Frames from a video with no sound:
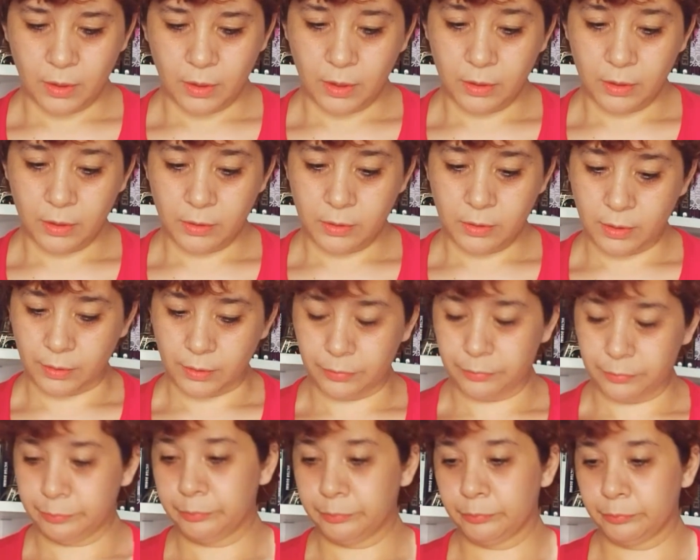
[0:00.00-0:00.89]

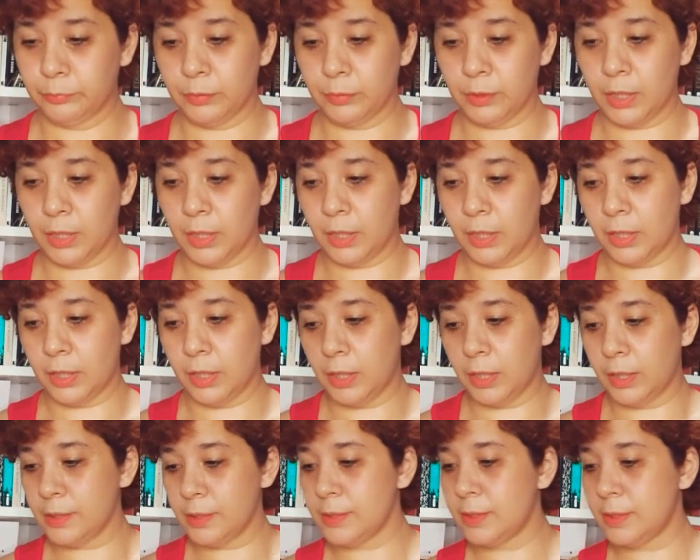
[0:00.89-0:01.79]
Então,
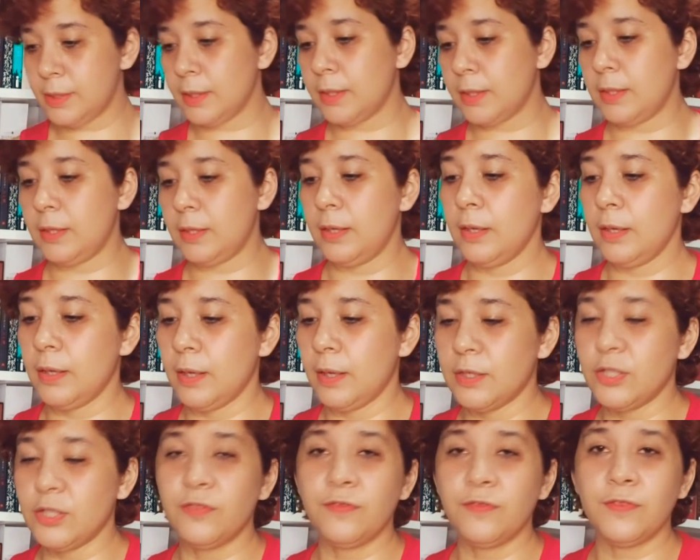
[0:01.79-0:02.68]
é, esse
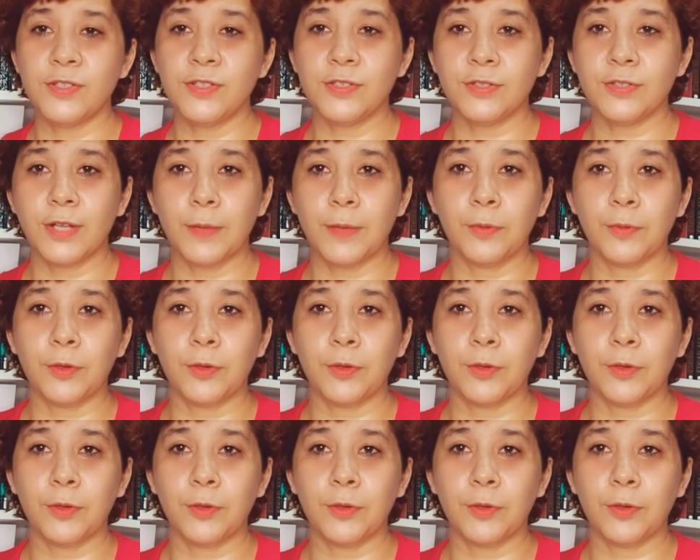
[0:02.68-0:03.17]
daqui é difícil, né?